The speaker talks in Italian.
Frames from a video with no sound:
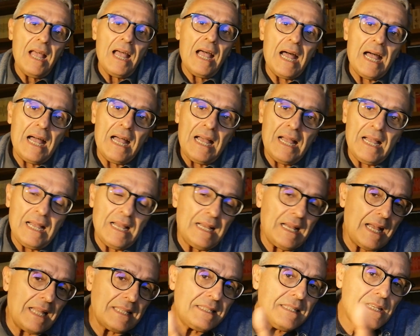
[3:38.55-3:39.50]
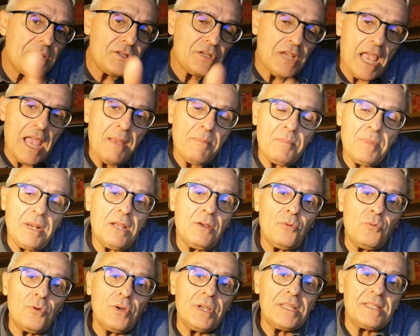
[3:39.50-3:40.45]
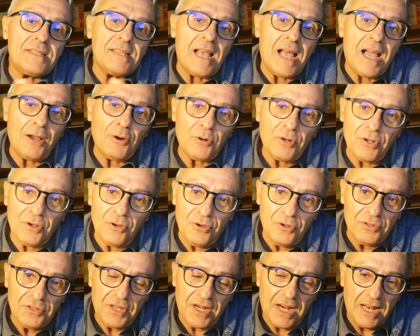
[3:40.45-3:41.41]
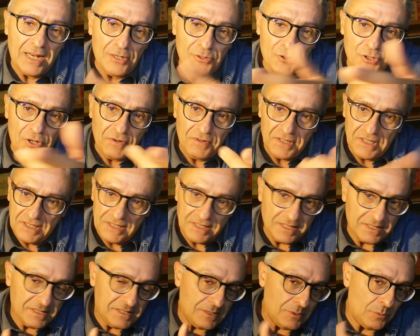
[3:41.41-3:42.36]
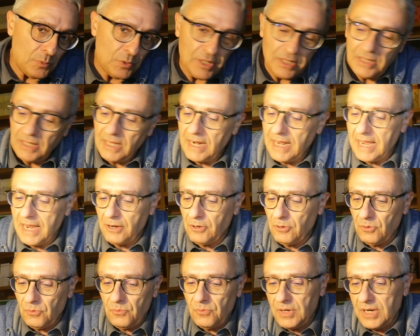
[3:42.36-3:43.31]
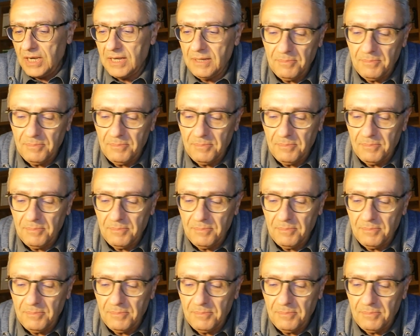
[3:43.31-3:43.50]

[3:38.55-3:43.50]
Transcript: a, dicembre in cui Zagor incontrerà il giovane Tex Willer. Ecco, qui